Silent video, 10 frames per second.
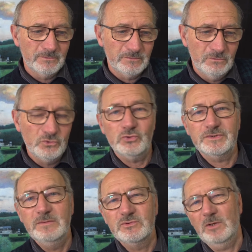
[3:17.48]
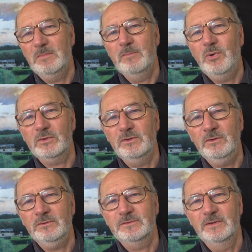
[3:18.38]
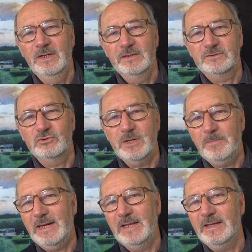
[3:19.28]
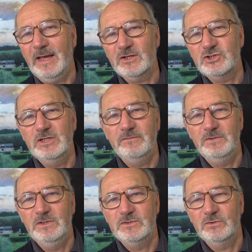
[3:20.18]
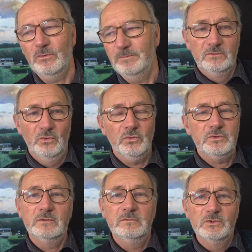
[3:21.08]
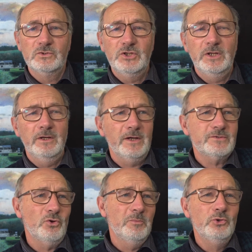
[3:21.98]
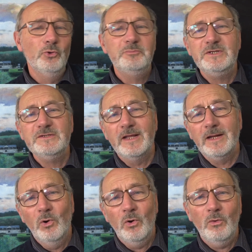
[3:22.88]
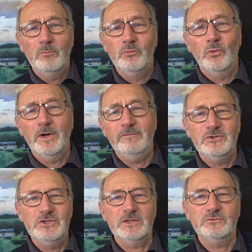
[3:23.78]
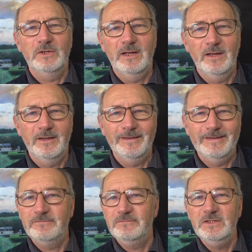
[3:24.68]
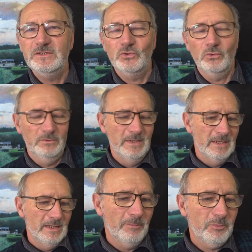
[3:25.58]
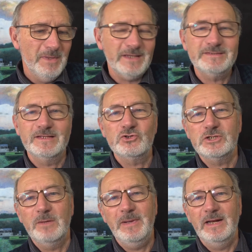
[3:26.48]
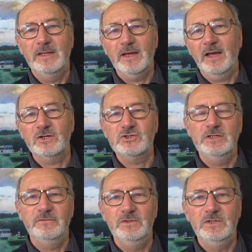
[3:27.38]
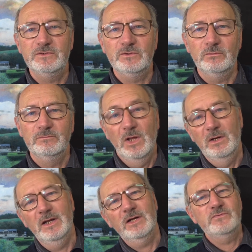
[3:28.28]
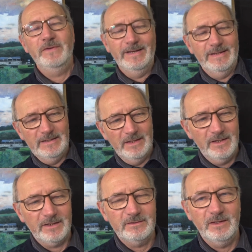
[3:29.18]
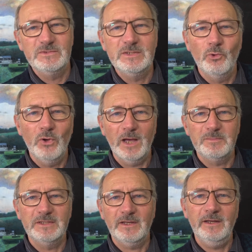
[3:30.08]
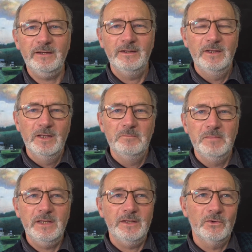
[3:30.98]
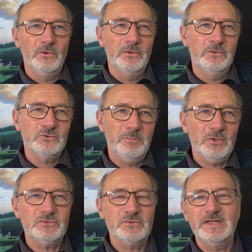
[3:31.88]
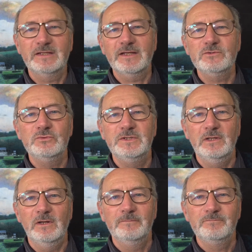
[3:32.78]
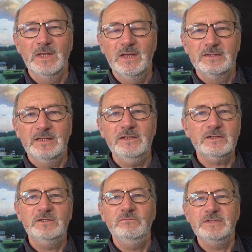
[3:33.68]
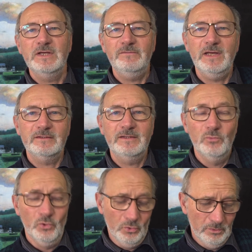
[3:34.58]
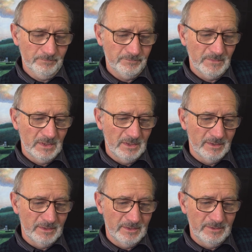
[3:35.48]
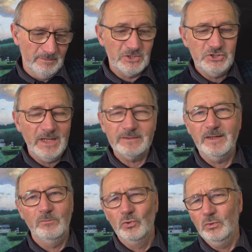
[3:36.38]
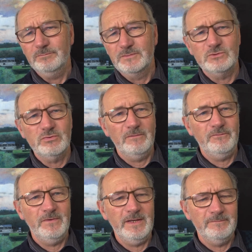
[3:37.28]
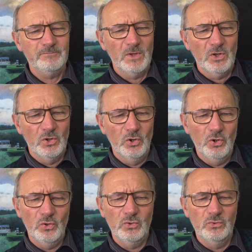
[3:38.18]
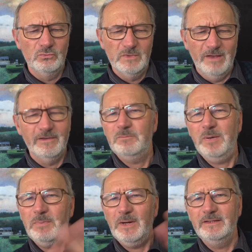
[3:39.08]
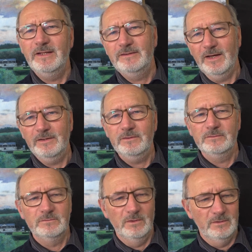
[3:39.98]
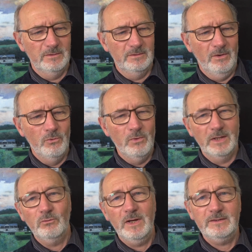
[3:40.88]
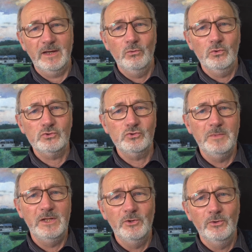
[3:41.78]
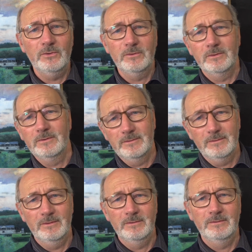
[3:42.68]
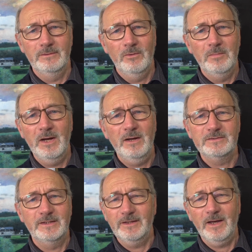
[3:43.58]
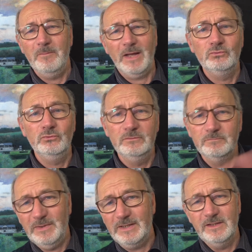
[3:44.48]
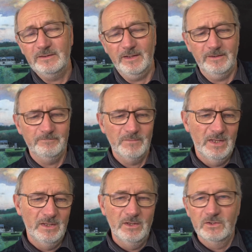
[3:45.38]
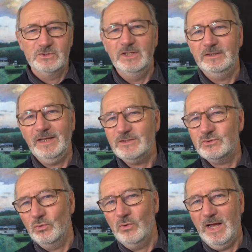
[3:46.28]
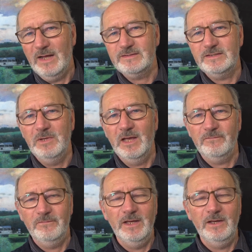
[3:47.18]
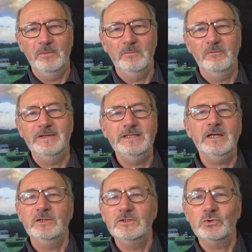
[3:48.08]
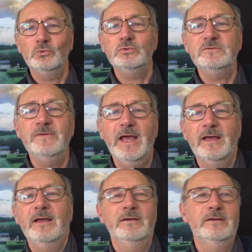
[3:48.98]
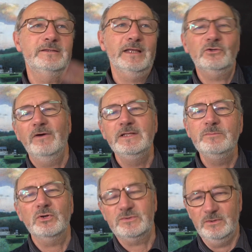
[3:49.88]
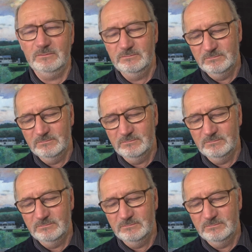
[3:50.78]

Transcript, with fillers: d'une chose qui me semble importante, ce que j'appelle la hiérarchie des finitions. Donc, j'ai rassemblé deux petits éléments pour réfléchir sur la, finition. La première, c'est ce que j'appelle la hiérarchie des finitions. Là, je fais un, acte un petit peu arbitraire, mais euh, je pense que c'est très utile. C'est-à-dire que si vous avez un tableau, imaginez un tableau qui soit fait euh, avec plein plein de détails, euh, en haut à droite, à gauche, au milieu, euh, en bas, etc. Partout, plein de détails. Ces détails sont assez bien faits, mais on va dire, ils sont tous faits à 90%.